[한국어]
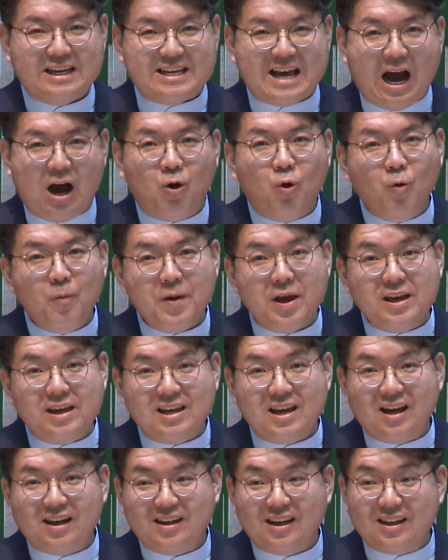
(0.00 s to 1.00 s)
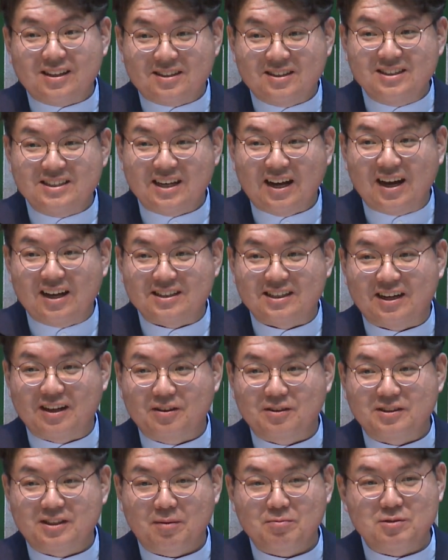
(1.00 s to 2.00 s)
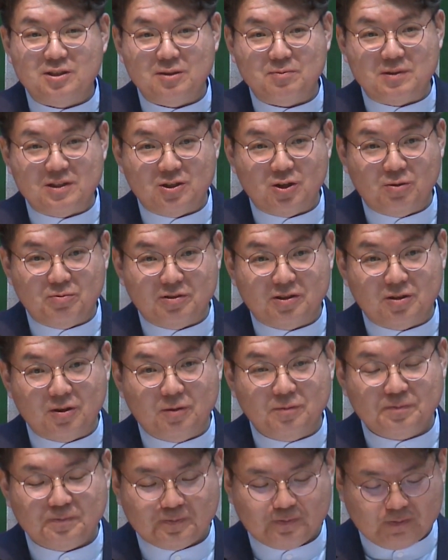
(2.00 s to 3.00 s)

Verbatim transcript: 야곱의 이야기가 등장하잖아요. 32절부터.